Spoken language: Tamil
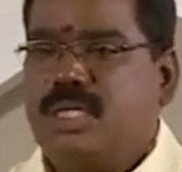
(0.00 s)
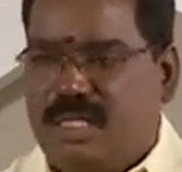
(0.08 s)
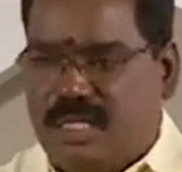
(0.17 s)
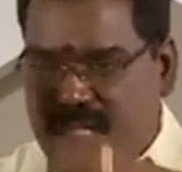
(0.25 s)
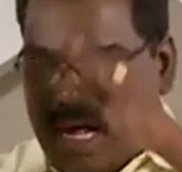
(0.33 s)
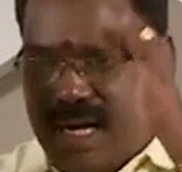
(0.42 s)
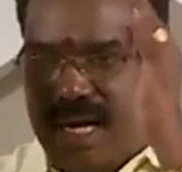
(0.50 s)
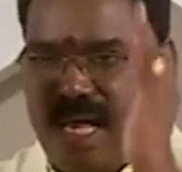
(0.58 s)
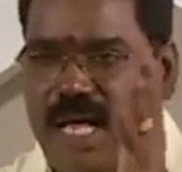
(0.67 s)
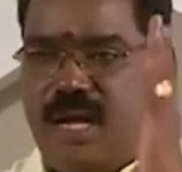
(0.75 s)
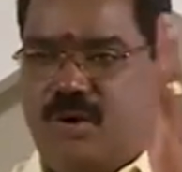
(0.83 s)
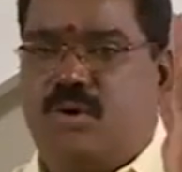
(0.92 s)
இதுதான்
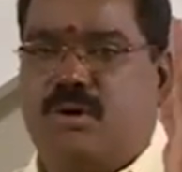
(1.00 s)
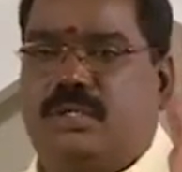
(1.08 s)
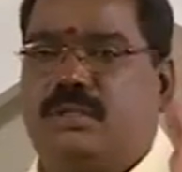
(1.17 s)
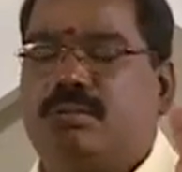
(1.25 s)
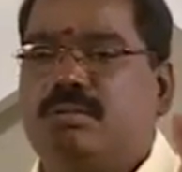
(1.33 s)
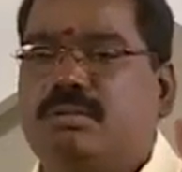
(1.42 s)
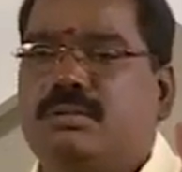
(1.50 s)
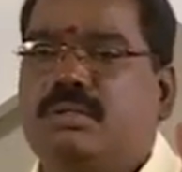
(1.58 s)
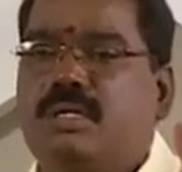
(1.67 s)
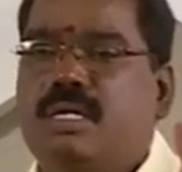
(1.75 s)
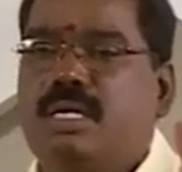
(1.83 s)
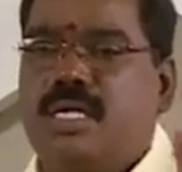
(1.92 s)
நேர்கோடு
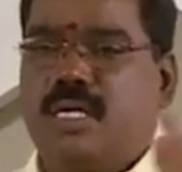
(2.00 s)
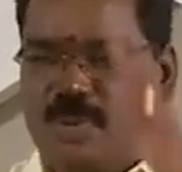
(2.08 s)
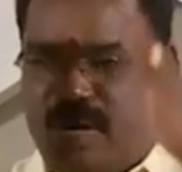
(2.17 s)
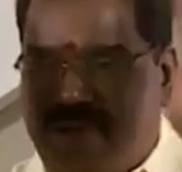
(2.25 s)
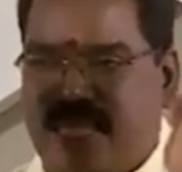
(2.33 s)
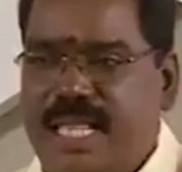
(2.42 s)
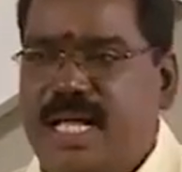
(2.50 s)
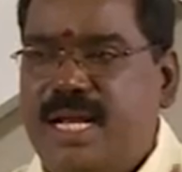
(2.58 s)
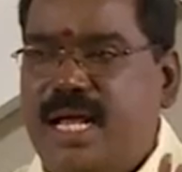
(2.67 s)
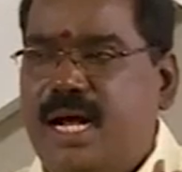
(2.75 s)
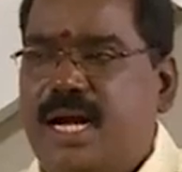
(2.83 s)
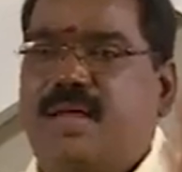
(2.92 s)
இப்படி
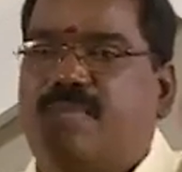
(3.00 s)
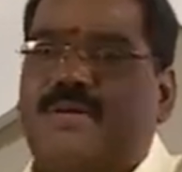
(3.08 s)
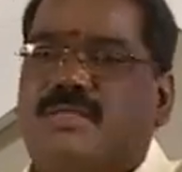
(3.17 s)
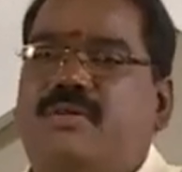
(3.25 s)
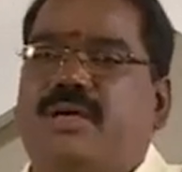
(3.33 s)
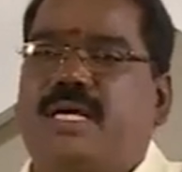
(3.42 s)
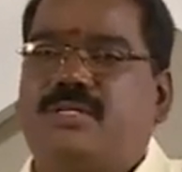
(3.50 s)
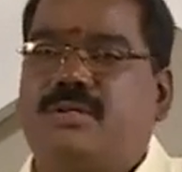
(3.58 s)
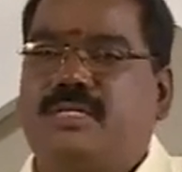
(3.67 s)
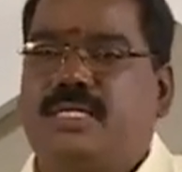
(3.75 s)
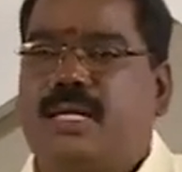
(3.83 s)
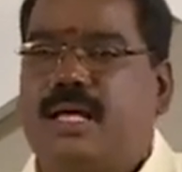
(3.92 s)
வந்தீங்கன்னா கண்டிப்பாக வந்துடுவீங்க
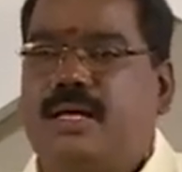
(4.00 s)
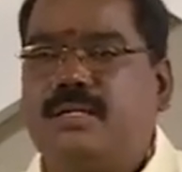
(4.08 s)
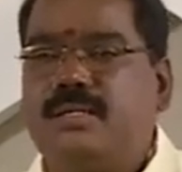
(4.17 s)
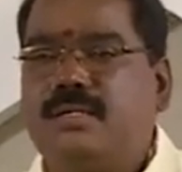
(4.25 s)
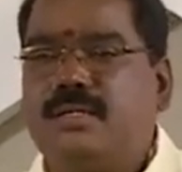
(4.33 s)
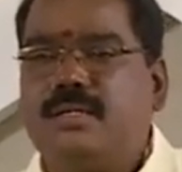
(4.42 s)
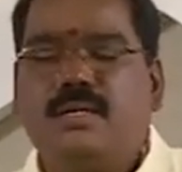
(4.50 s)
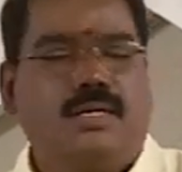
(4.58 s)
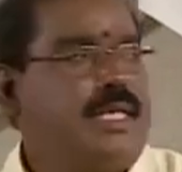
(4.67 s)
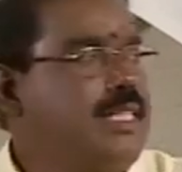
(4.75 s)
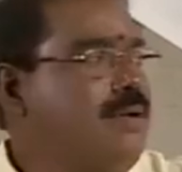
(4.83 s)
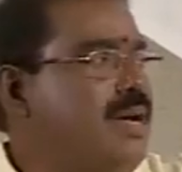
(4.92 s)
ஜோசியத்தில்
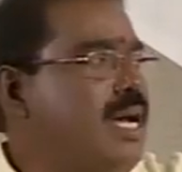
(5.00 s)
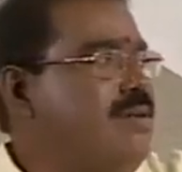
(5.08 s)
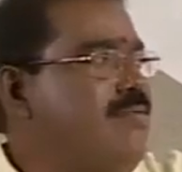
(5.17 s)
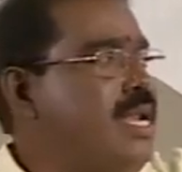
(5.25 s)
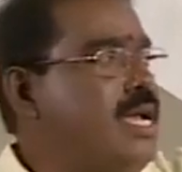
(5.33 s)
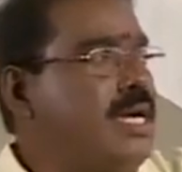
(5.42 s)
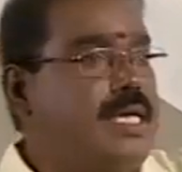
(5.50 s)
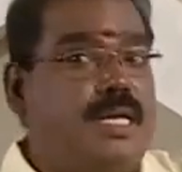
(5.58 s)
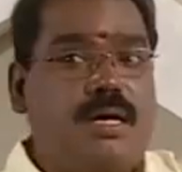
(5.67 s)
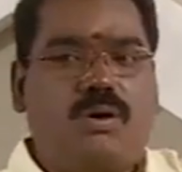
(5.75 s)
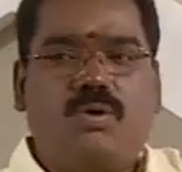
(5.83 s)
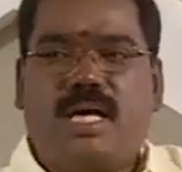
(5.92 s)
இந்தமா அறிவாளியாக
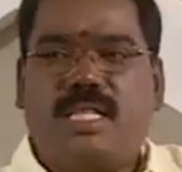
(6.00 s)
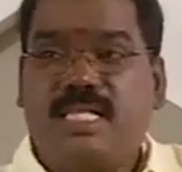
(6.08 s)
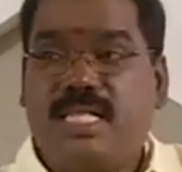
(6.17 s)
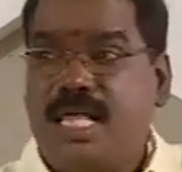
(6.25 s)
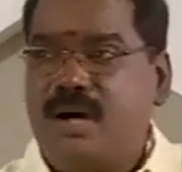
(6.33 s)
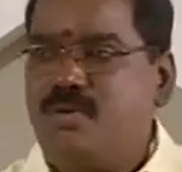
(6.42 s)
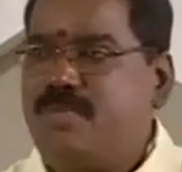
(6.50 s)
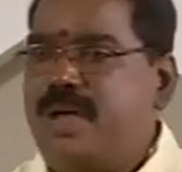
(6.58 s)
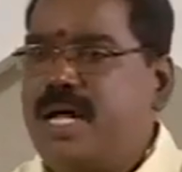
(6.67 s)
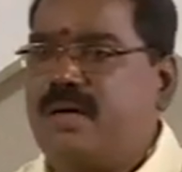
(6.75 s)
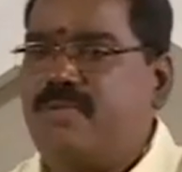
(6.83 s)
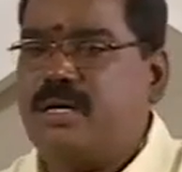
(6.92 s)
இருக்கக்கூடாது இதுதான்
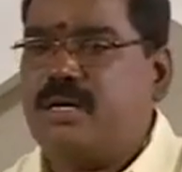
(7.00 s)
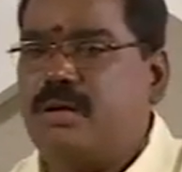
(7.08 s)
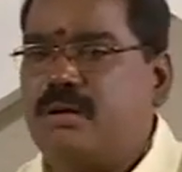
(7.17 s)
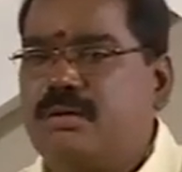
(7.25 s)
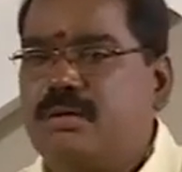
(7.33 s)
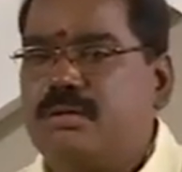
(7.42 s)
உண்மையான வக்ரம்